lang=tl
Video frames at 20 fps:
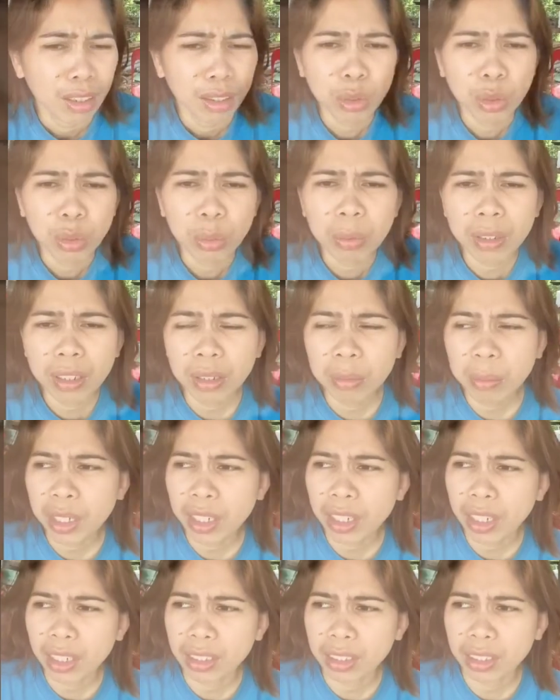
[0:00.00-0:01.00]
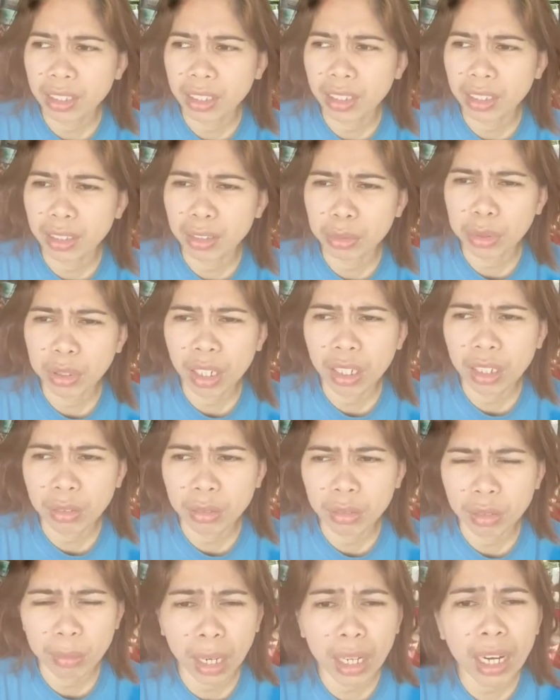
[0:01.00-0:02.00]
Eh, sobra naman na kasi. Sana,
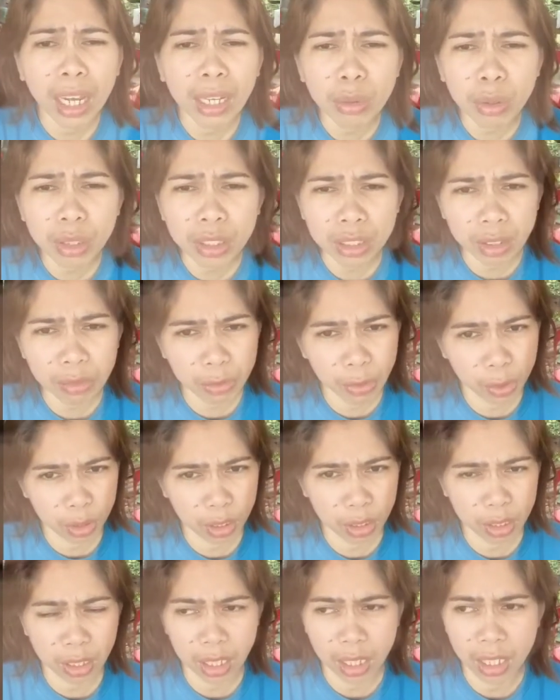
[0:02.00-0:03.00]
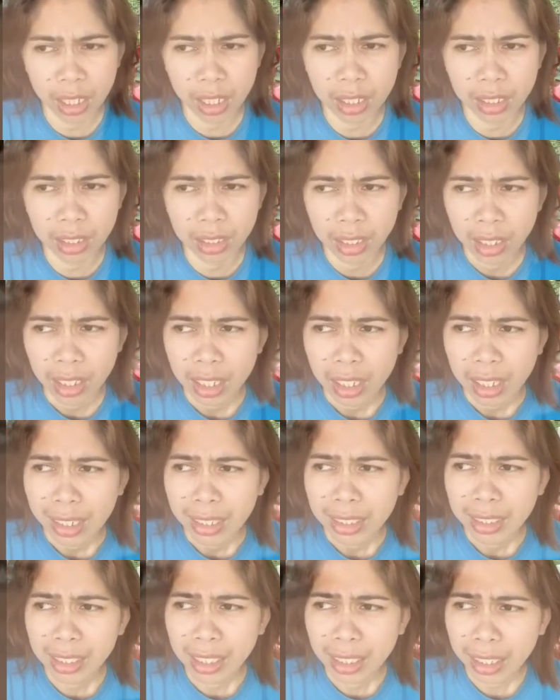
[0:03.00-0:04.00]
ang layo kasi ng 14 days.
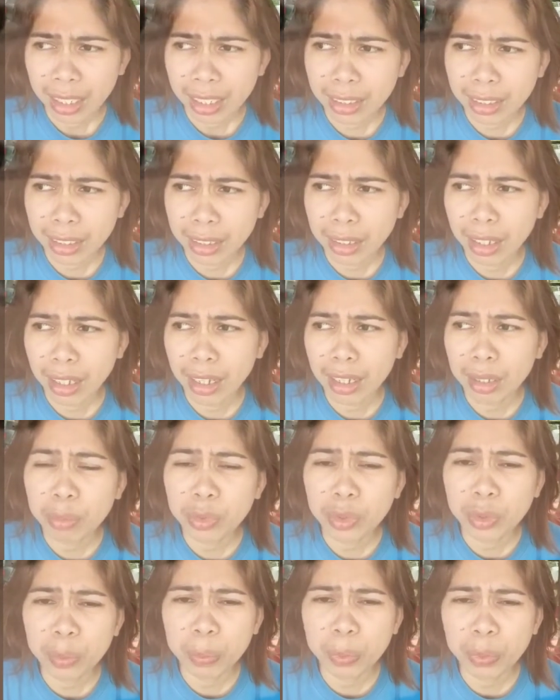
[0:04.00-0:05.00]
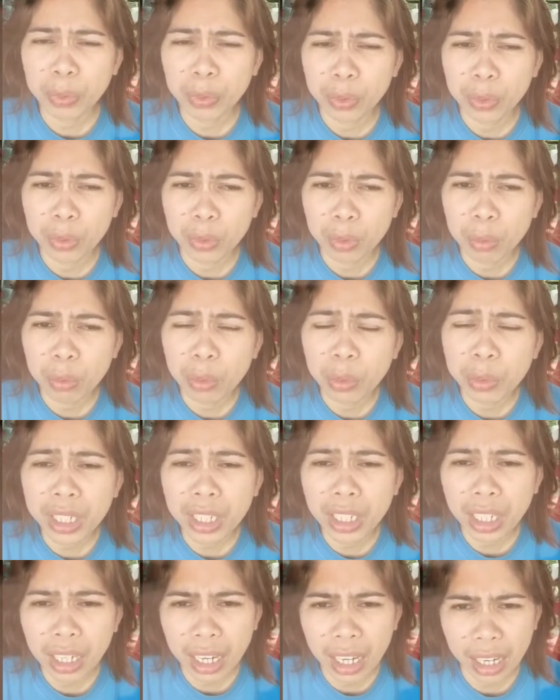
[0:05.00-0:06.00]
Sa, kasi, alam niyo po yun,
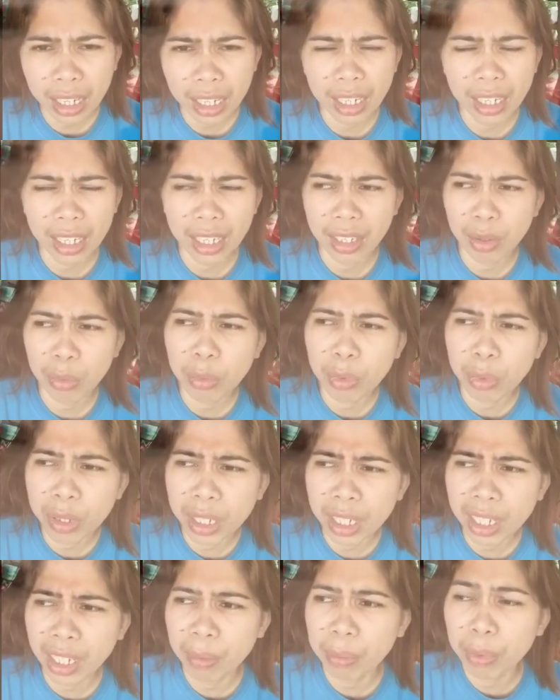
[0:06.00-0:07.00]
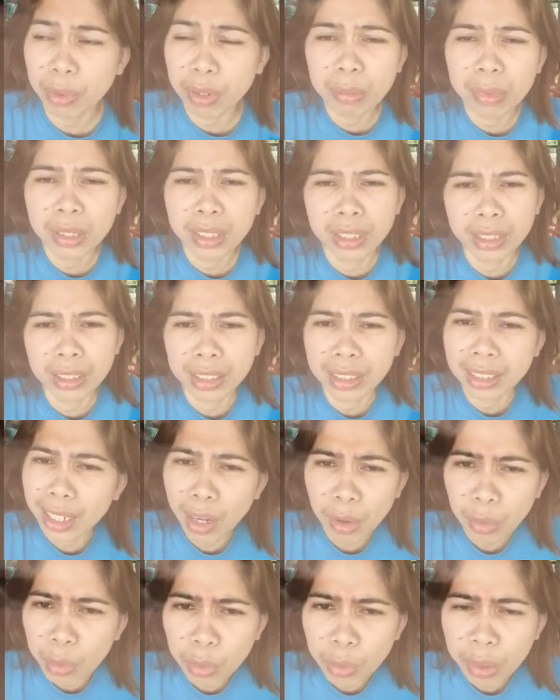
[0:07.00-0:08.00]
umuwi ka nga eh. Umuwi ka for emergency. Di
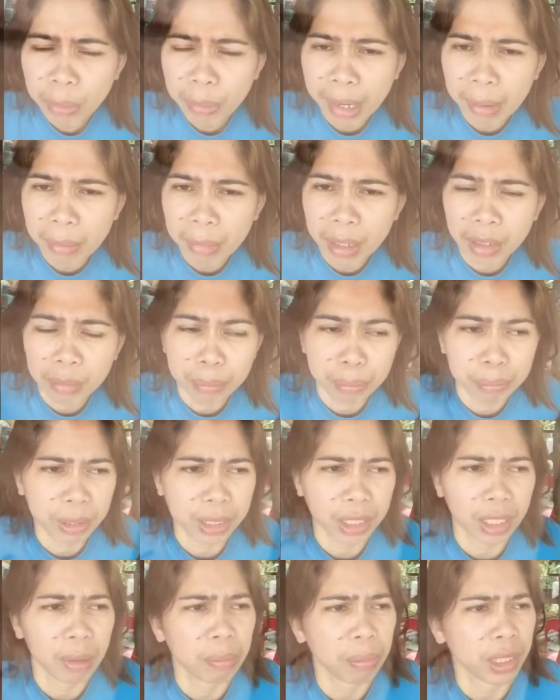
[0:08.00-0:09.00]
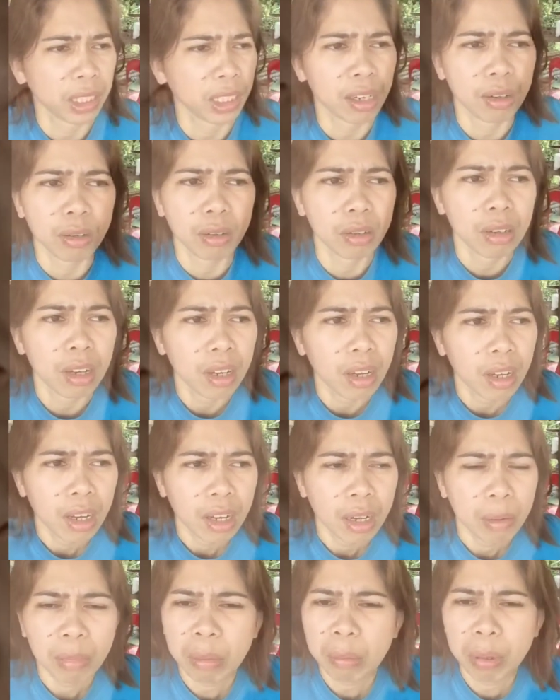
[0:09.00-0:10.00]
ka uuwi para magpasyal-pasyal or
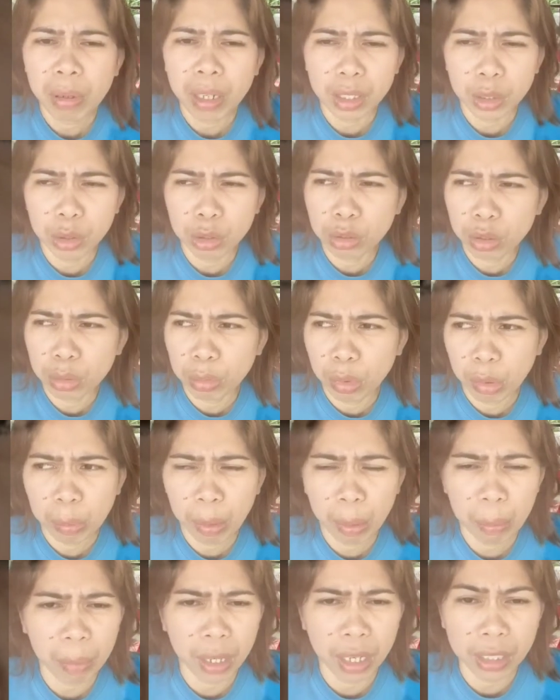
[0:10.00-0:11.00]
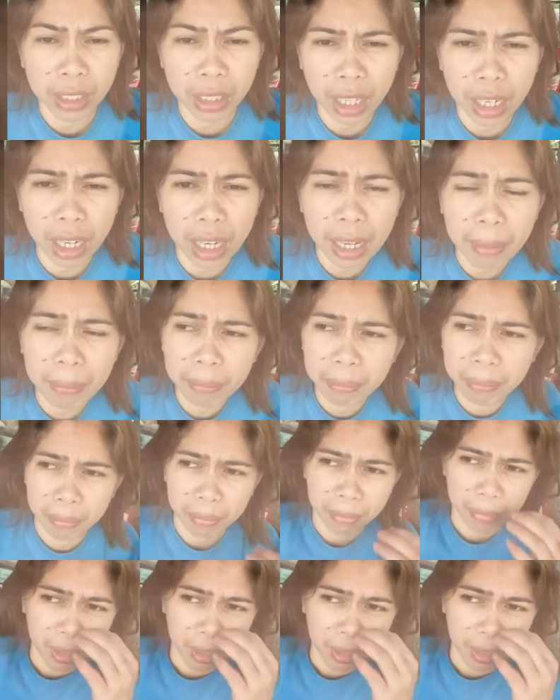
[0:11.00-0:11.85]
magbakasyon or magpapakasarap.